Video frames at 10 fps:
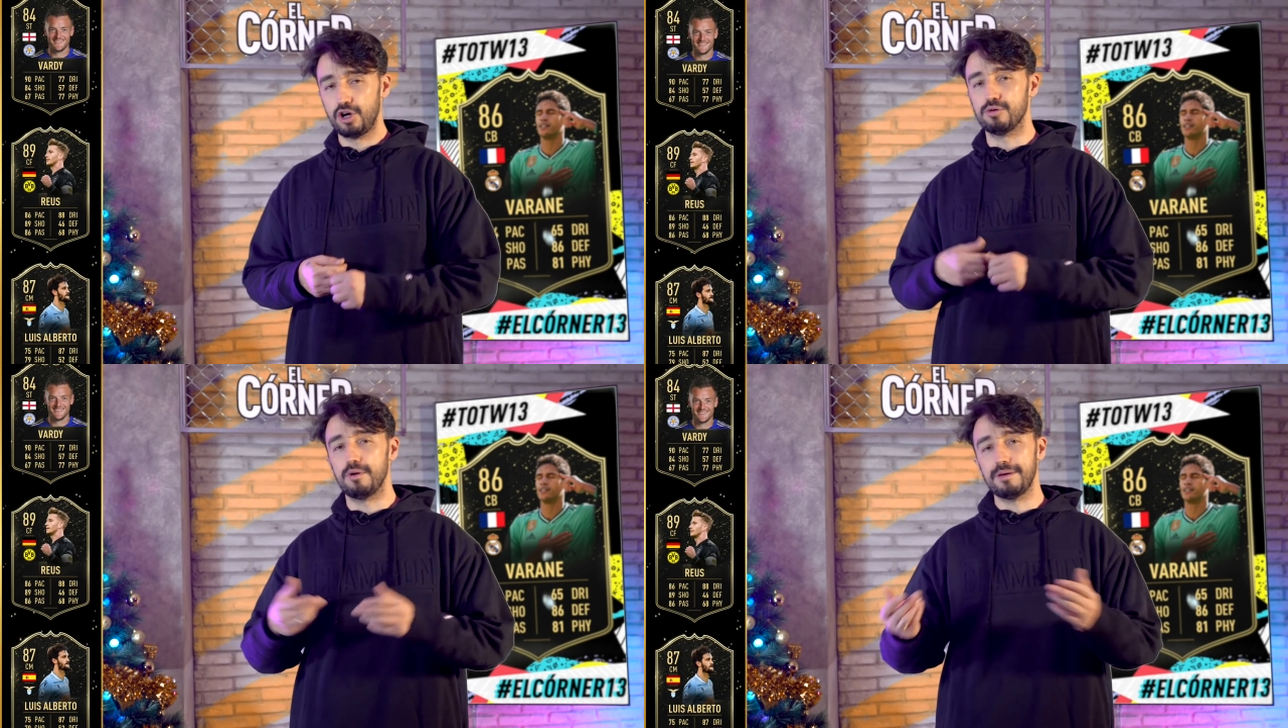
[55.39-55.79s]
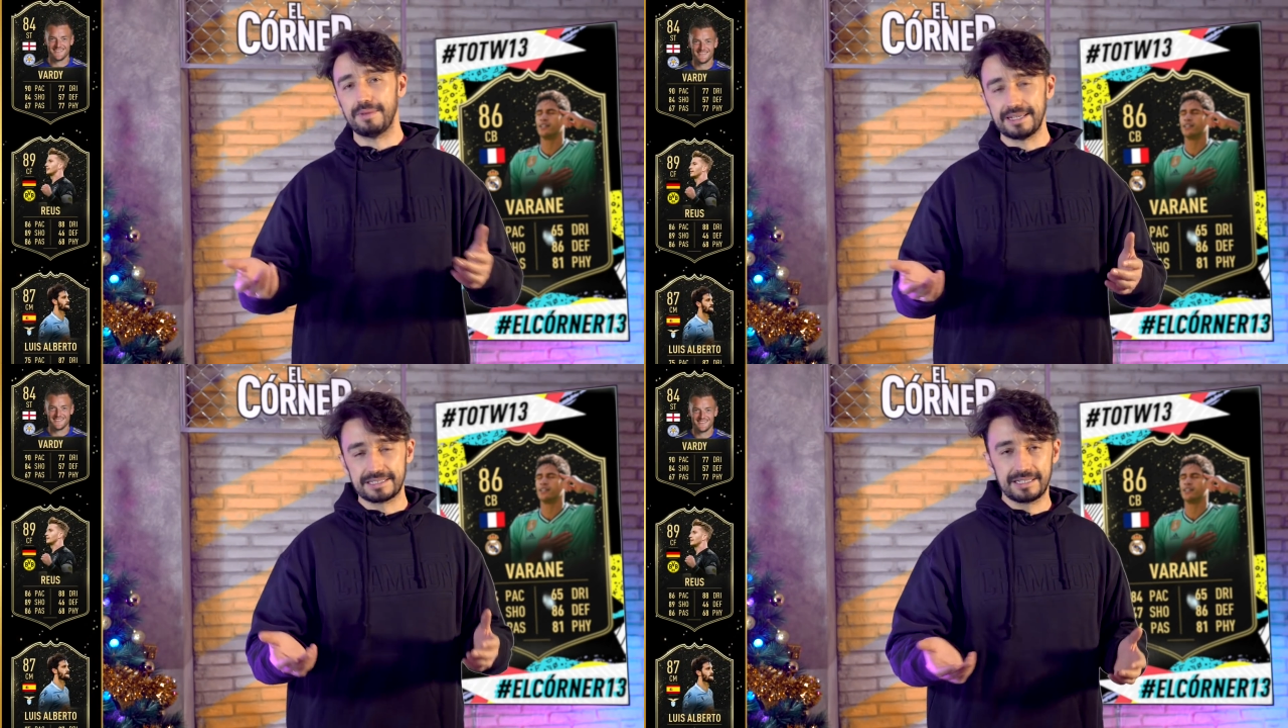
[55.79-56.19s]
Como bien
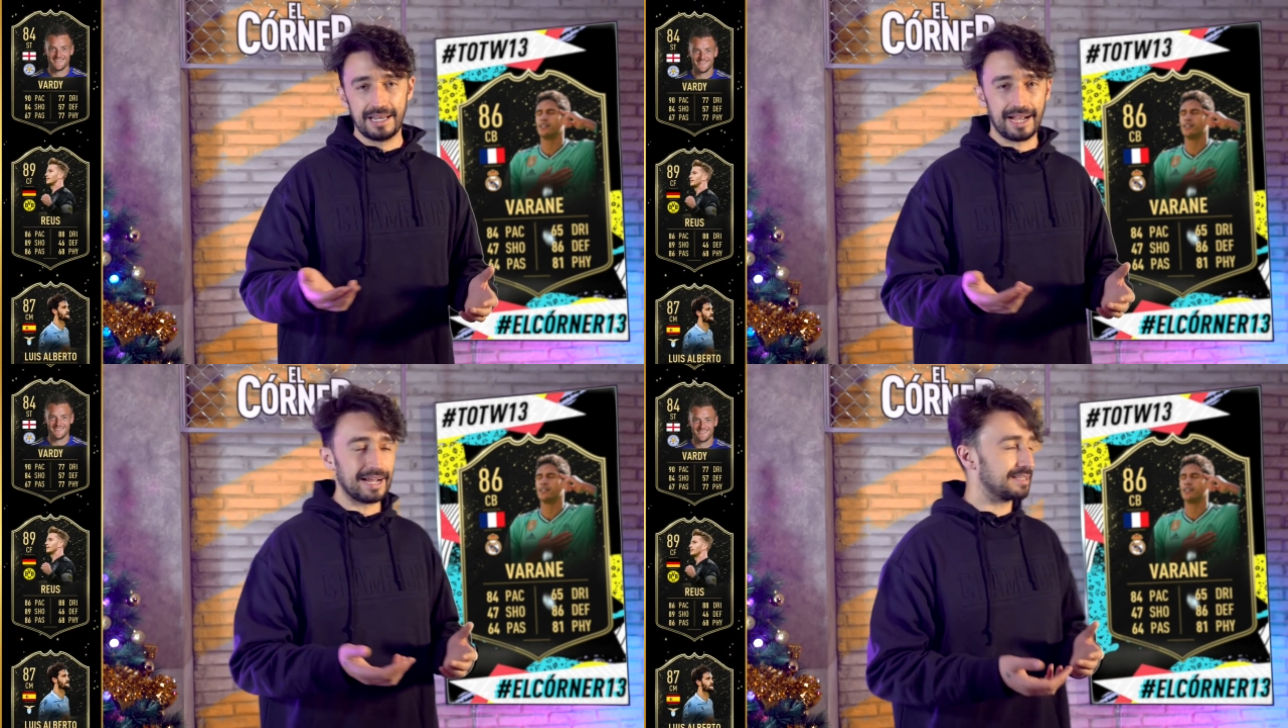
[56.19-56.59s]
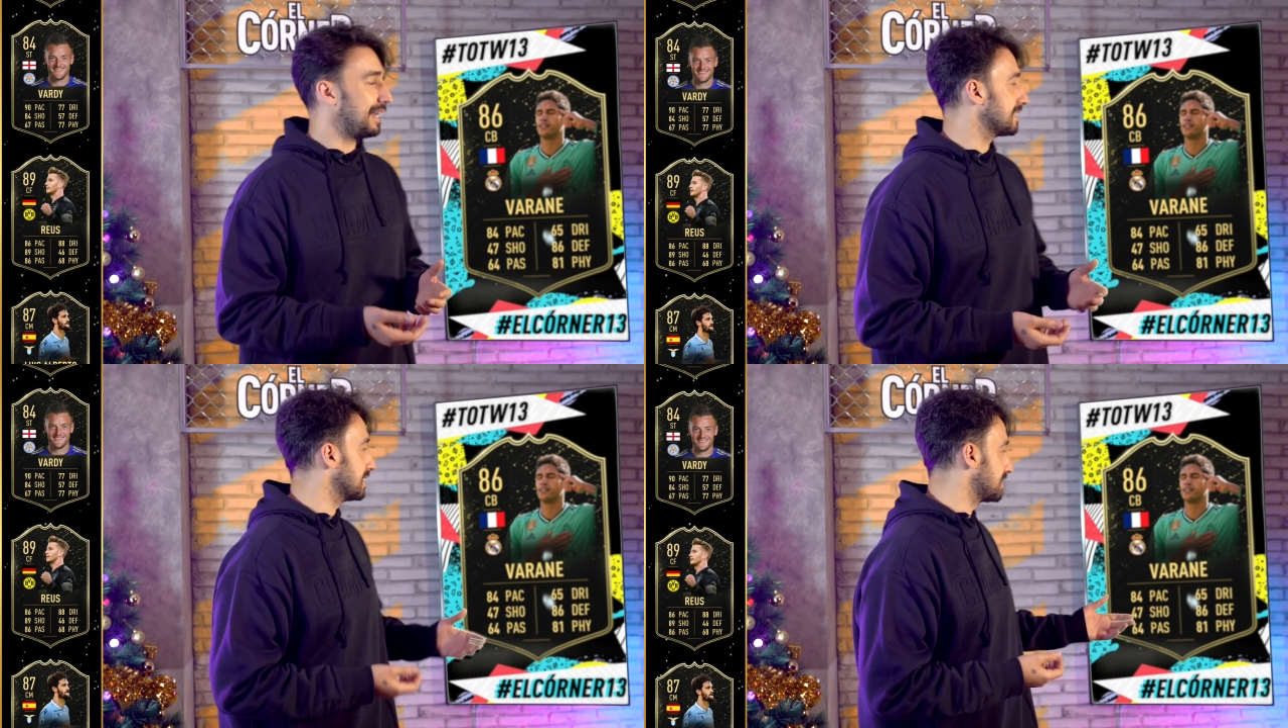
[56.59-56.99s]
veis, la
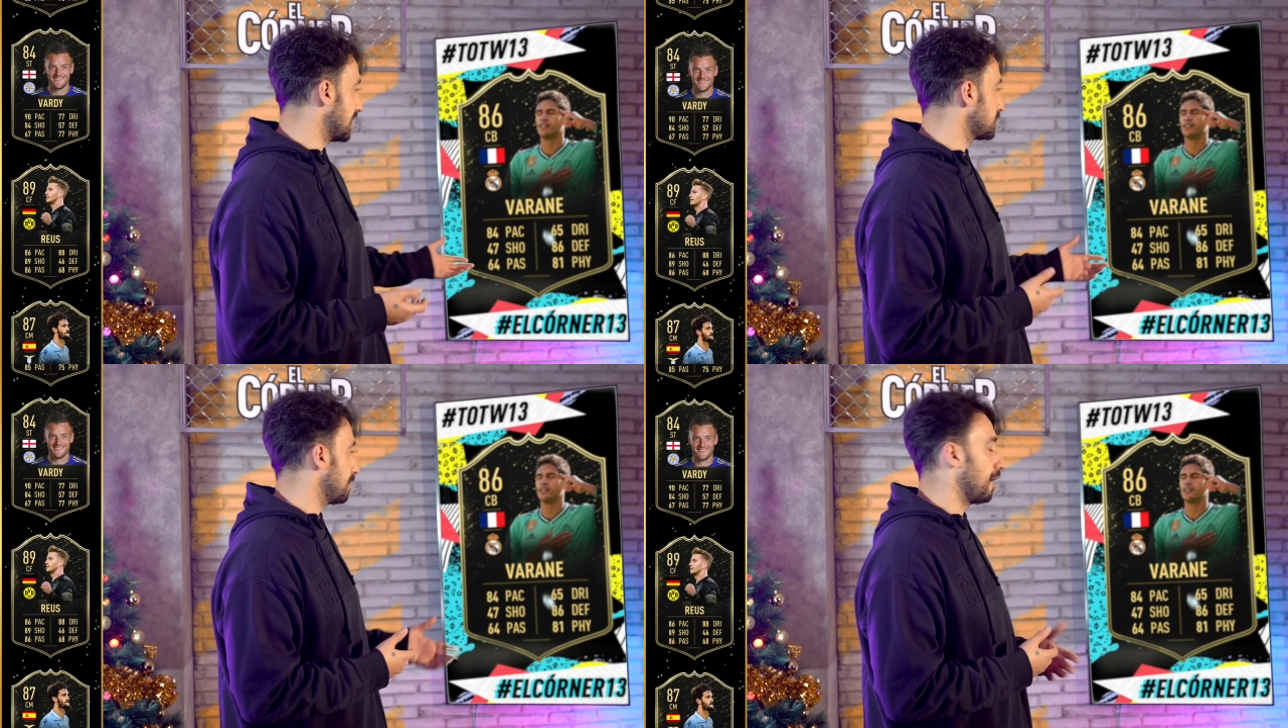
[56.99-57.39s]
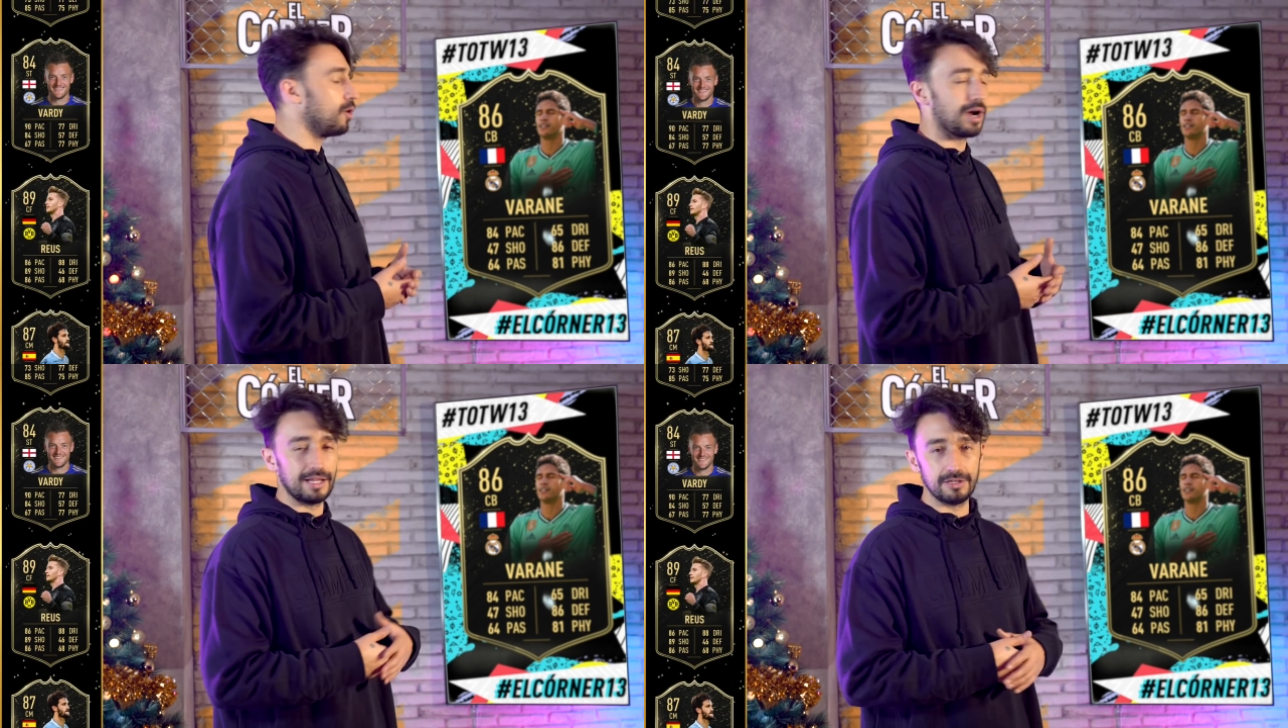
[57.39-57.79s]
carta, las stats
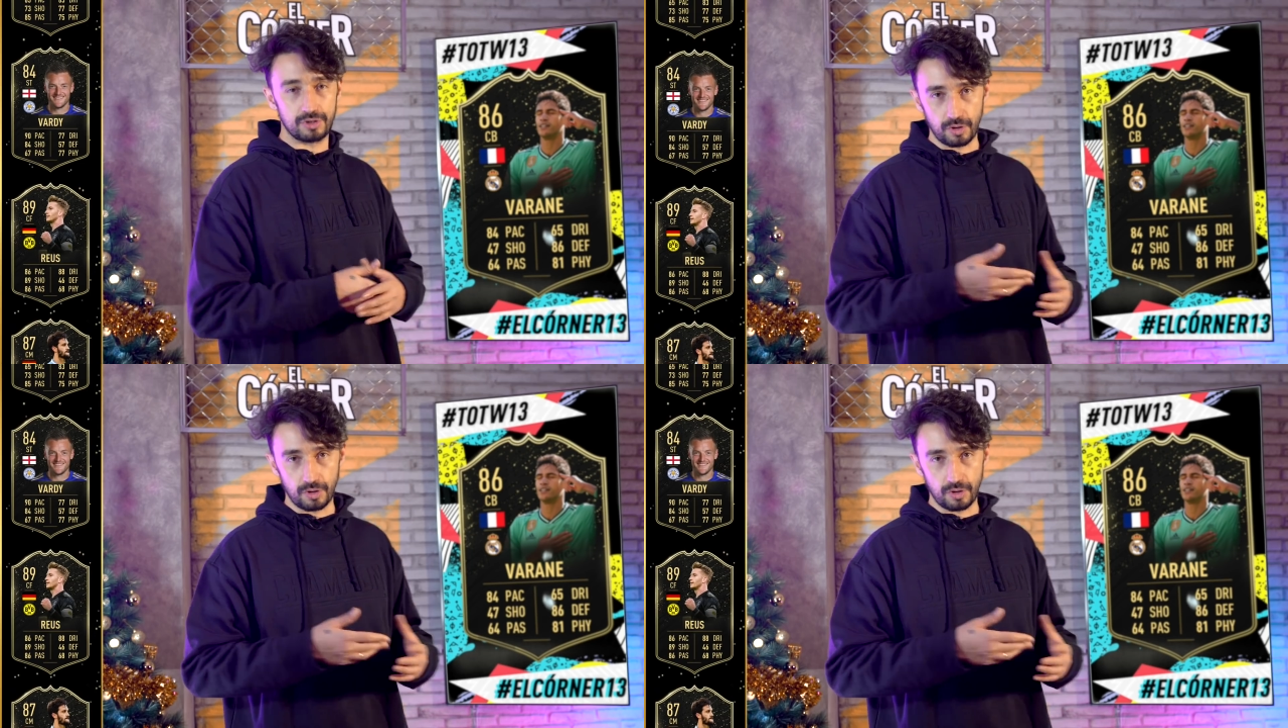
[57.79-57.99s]
mejoran en